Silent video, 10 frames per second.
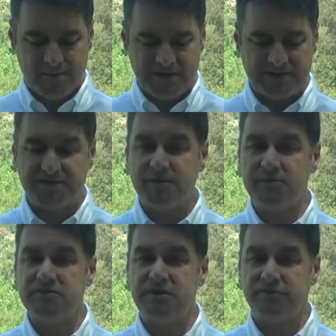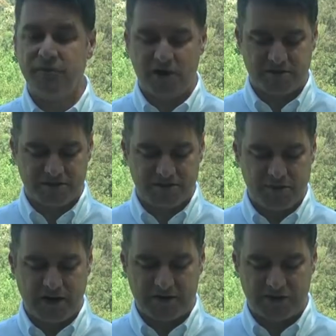Precisamos ser fortes e
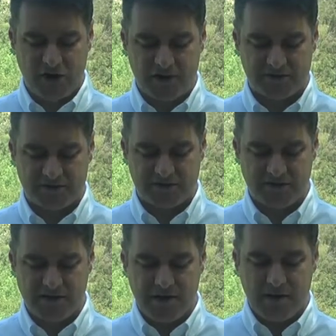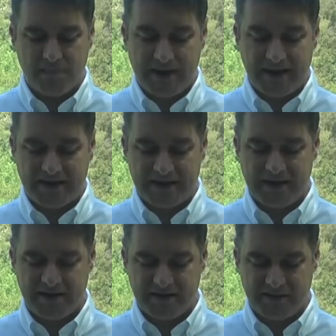corajosos para
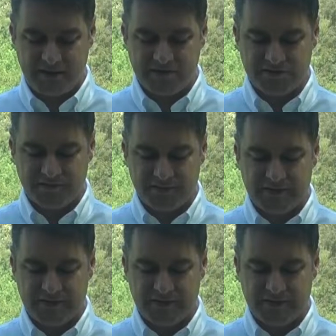crer em Deus